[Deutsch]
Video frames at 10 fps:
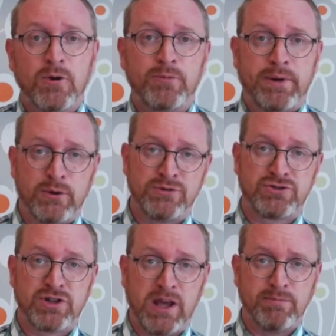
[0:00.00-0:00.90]
Und bei uns
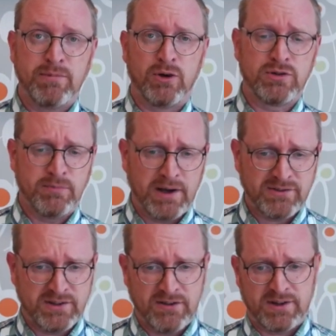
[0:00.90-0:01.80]
streben auch die
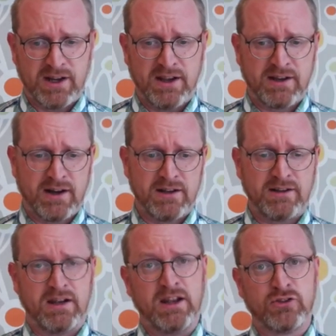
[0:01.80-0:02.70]
meisten
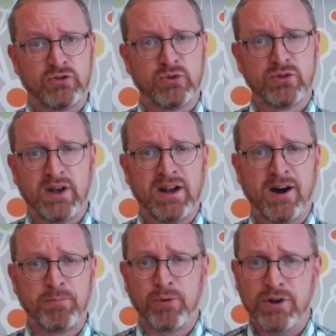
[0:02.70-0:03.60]
Evangelikalen nicht so sehr
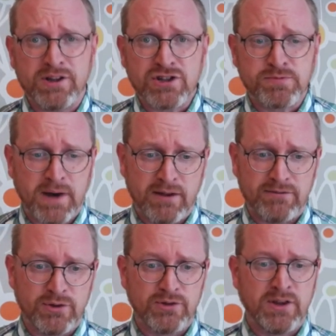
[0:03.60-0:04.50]
nach politischem
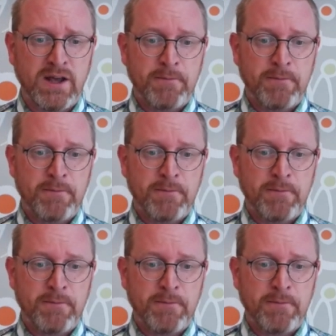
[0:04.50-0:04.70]
Einfluss.